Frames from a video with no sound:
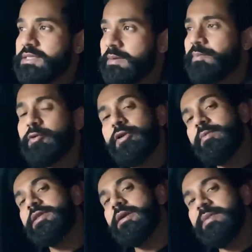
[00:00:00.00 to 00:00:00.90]
जब हम प्रोटीन
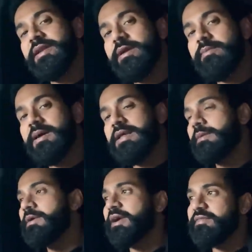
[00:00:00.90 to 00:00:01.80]
पीते ना पीने के बाद
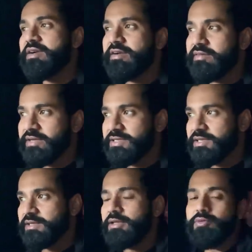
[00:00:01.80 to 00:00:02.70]
हमें कड़वा कड़वा टेस्ट
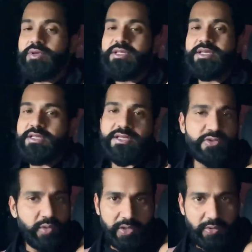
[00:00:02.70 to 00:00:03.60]
आता है क्योंकि इसके अंदर
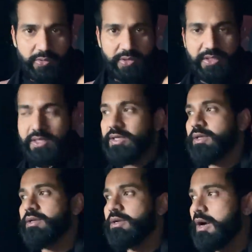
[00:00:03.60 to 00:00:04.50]
शुगर तो होती नहीं है
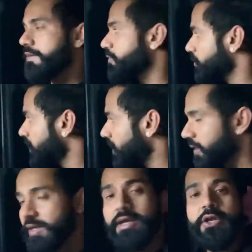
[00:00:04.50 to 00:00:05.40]
काब्स होता
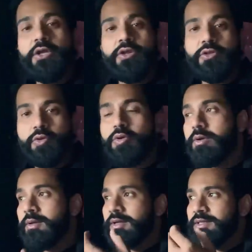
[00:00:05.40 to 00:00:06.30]
नहीं है तो
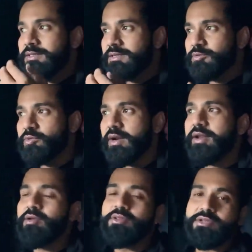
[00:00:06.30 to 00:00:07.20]
जब शुगर
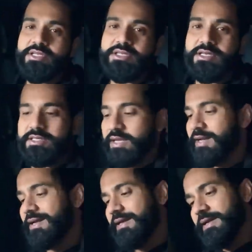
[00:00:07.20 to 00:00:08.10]
नहीं होगी तो टेस्ट कहां से आएगा
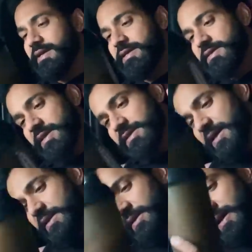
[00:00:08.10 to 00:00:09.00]
लेकिन इसके
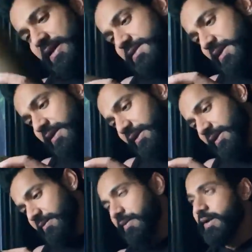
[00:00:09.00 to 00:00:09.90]
साथ ऐसा नहीं
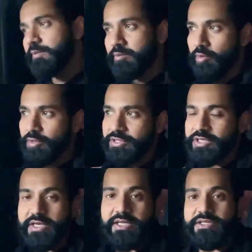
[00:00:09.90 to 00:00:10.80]
है भाई बहुत
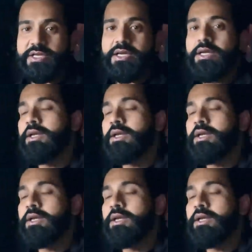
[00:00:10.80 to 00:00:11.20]
अच्छा टेस्ट है